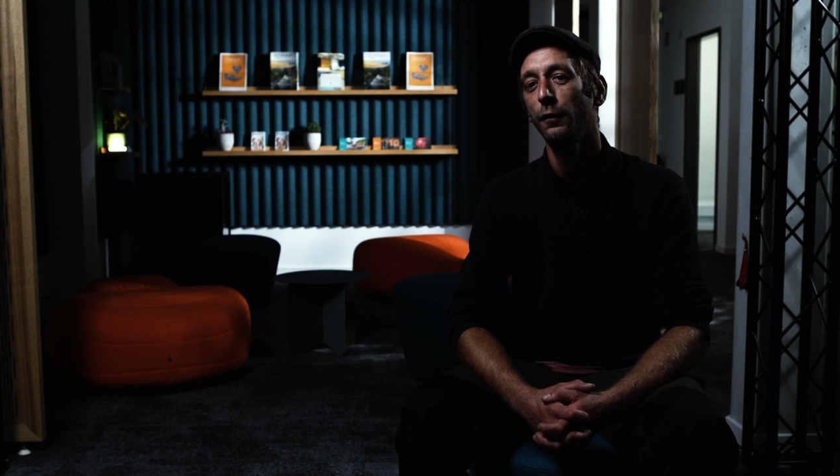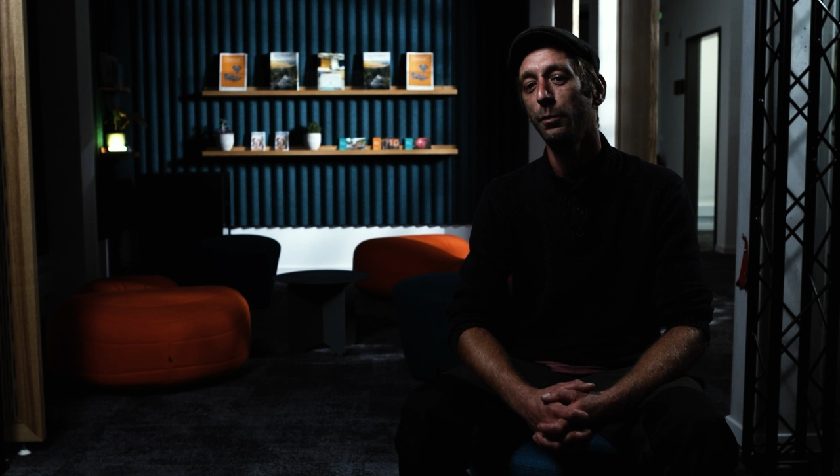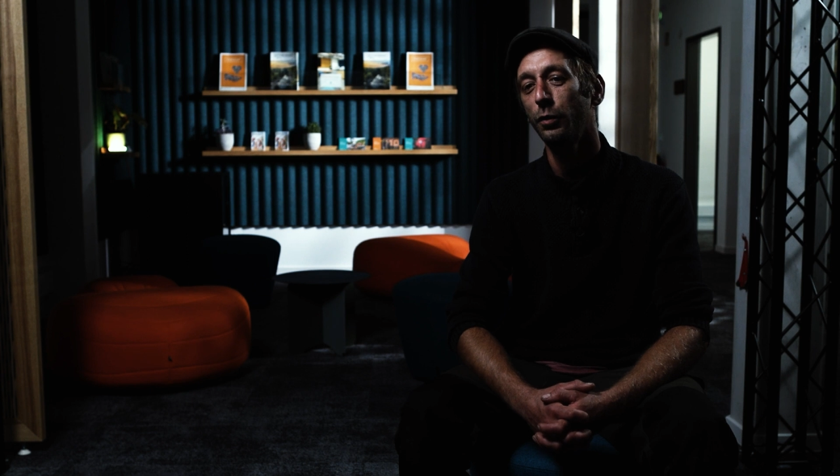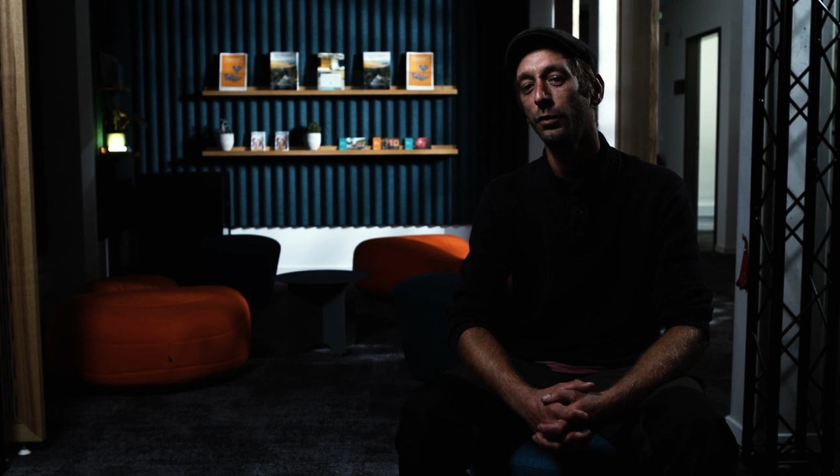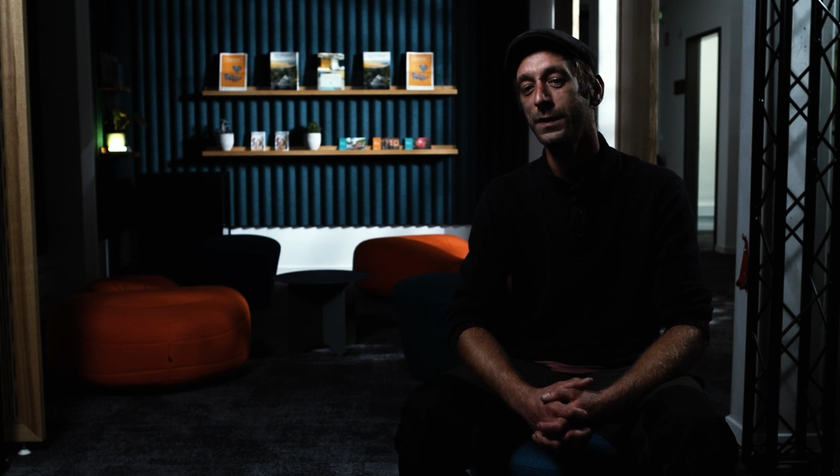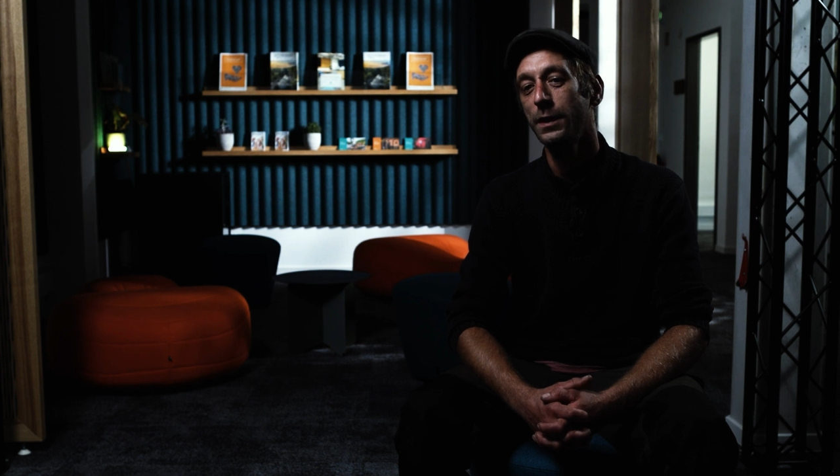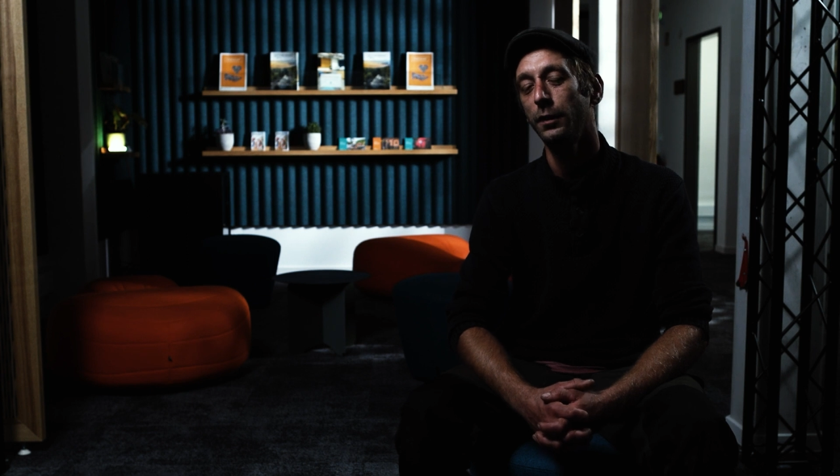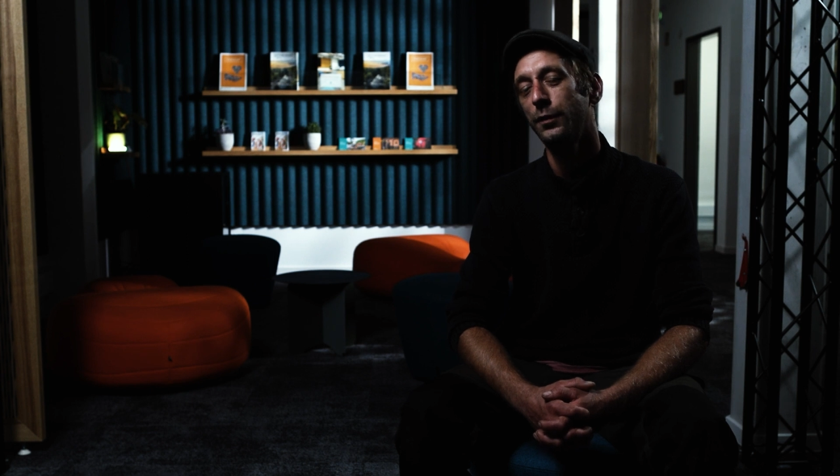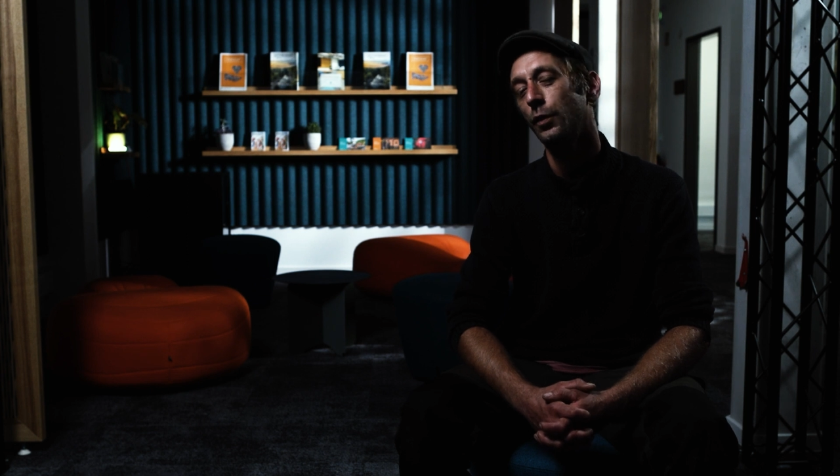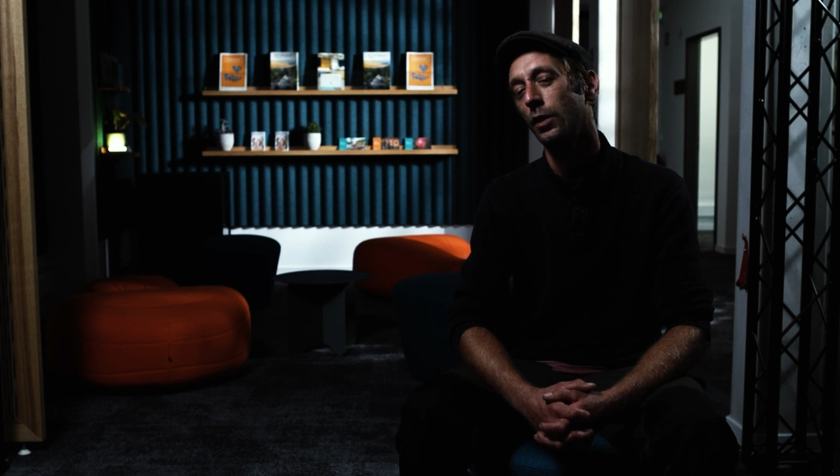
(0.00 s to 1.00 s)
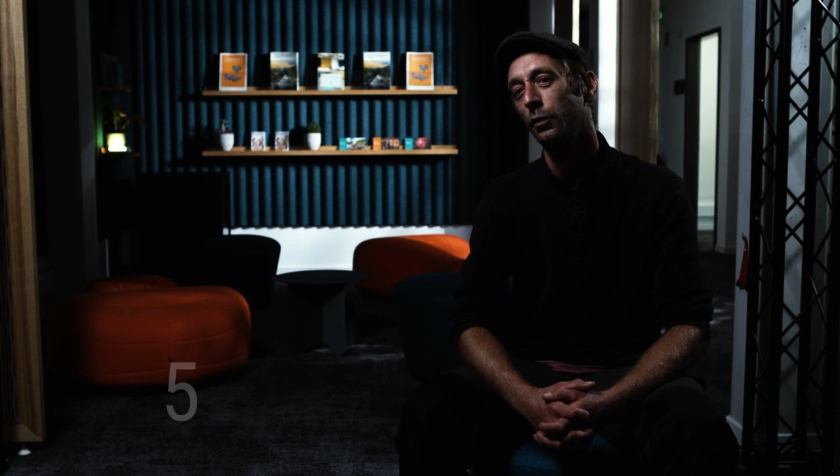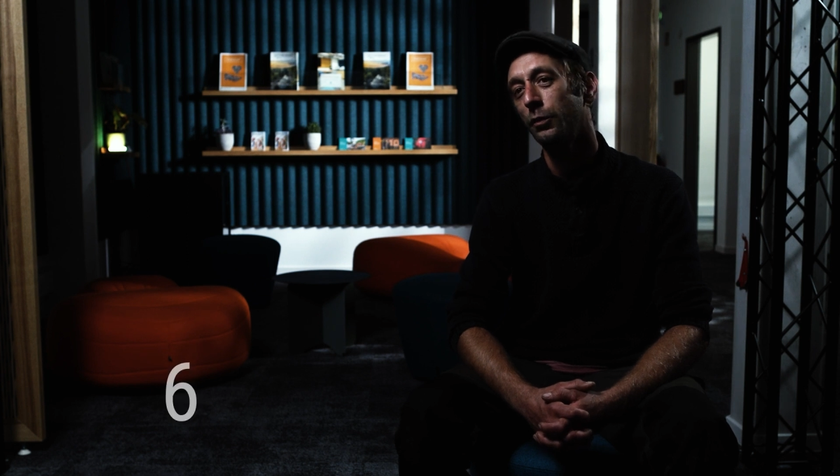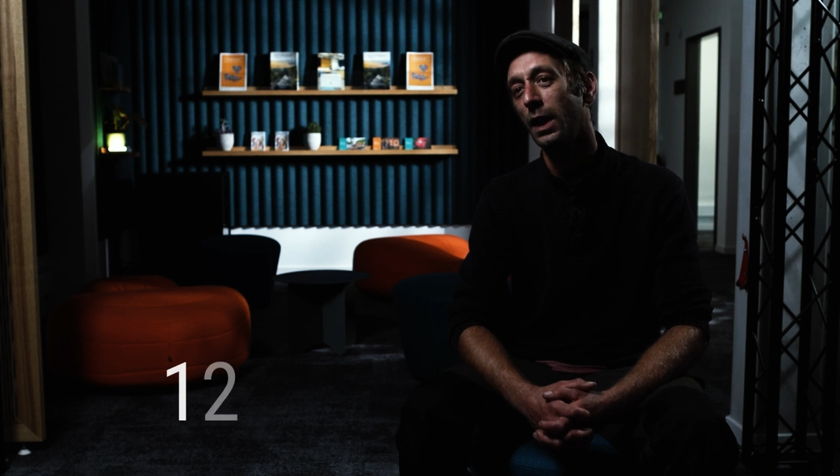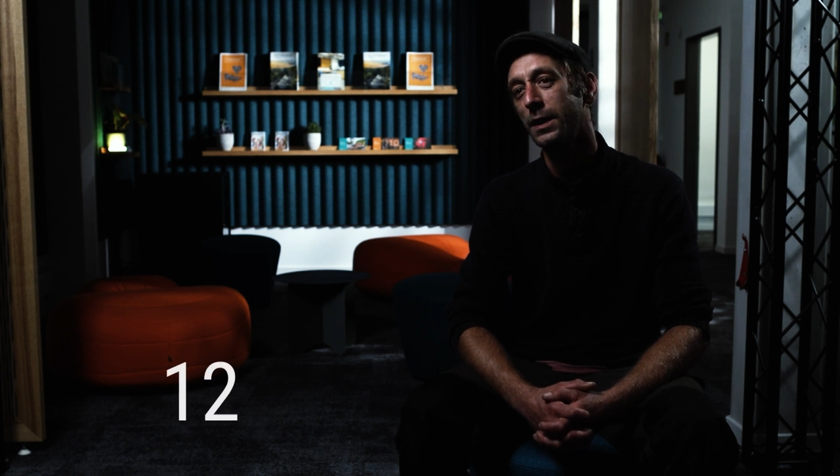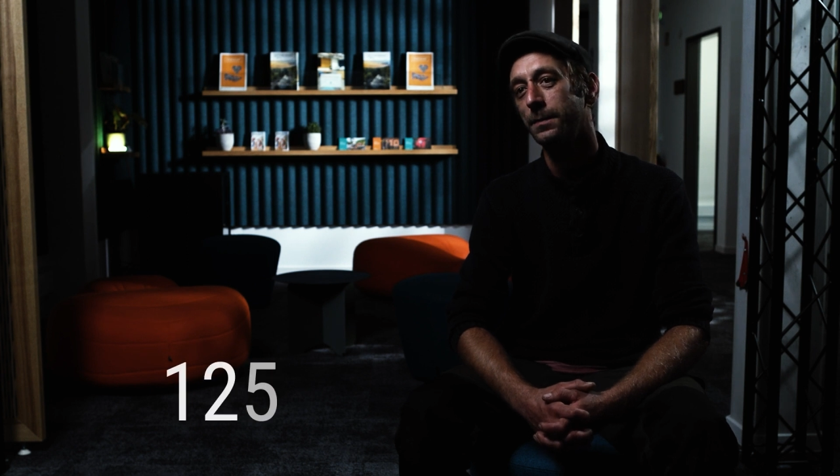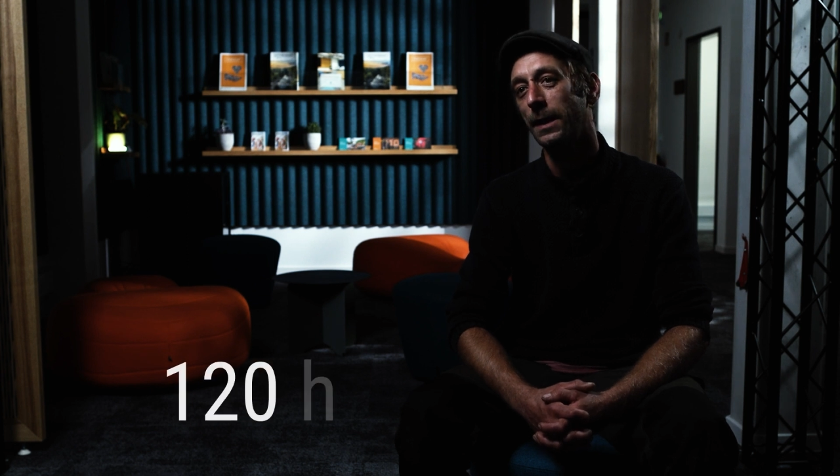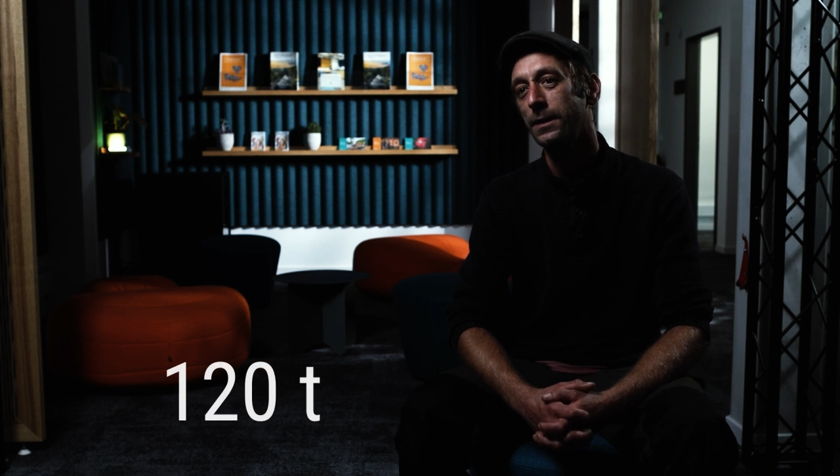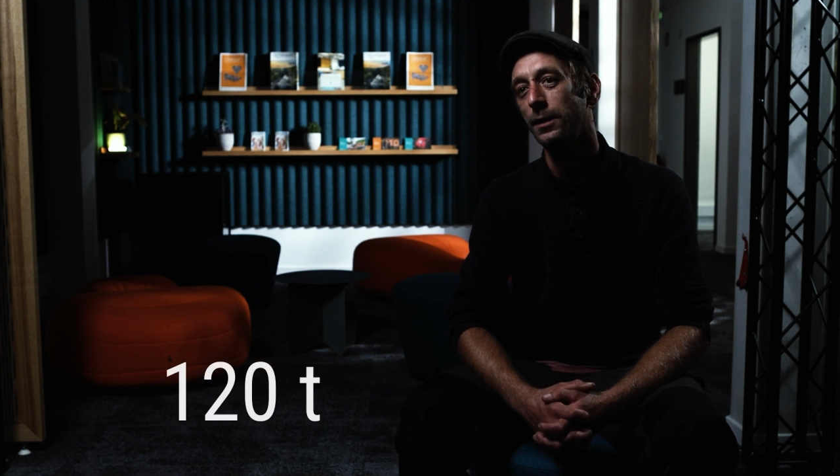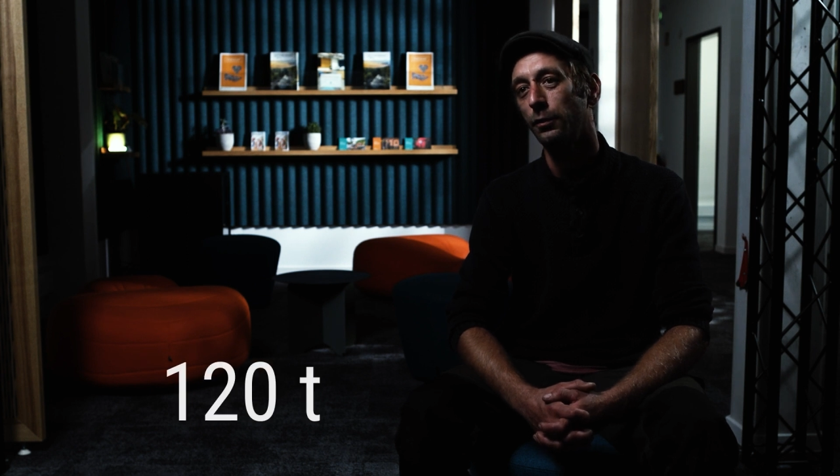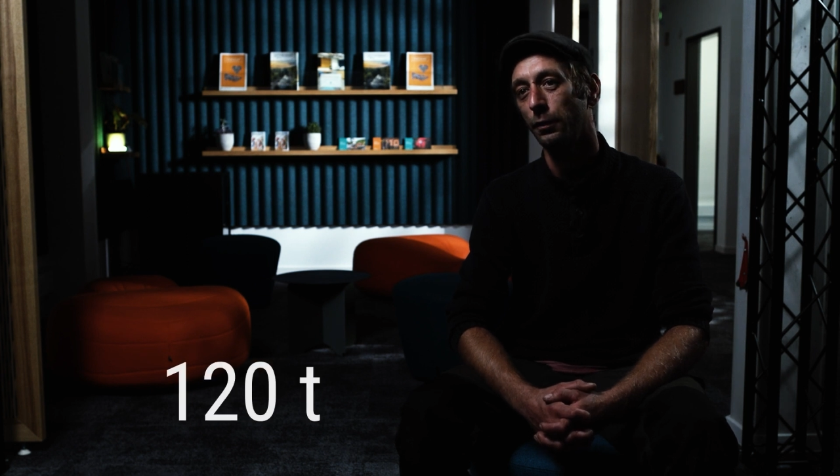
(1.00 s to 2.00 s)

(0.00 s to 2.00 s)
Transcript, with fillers: Wir produzieren ca. 120